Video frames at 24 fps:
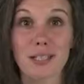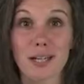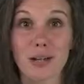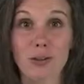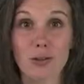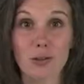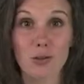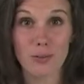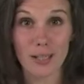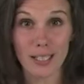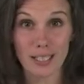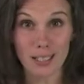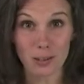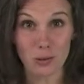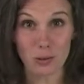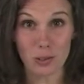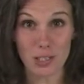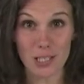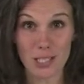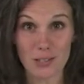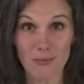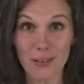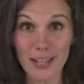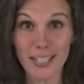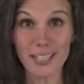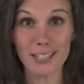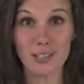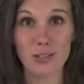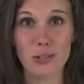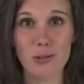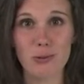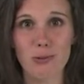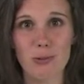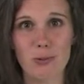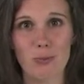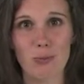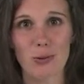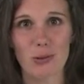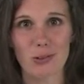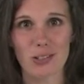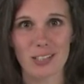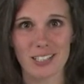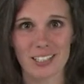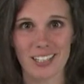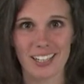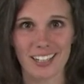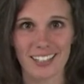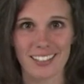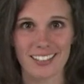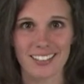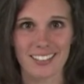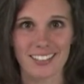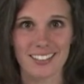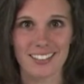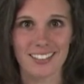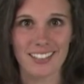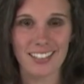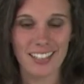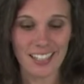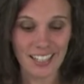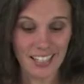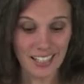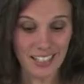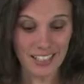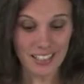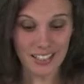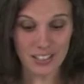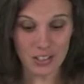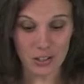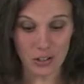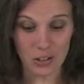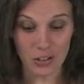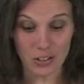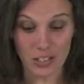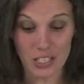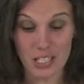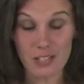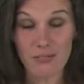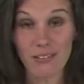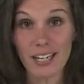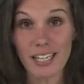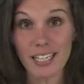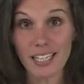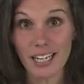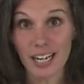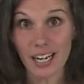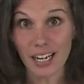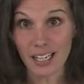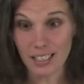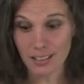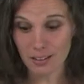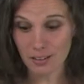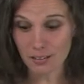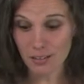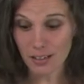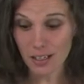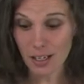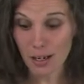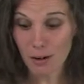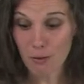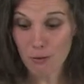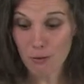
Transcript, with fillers: ihr die Auswahl aus zwei Aktionsmöglichkeiten. Ihr könnt zwei Karten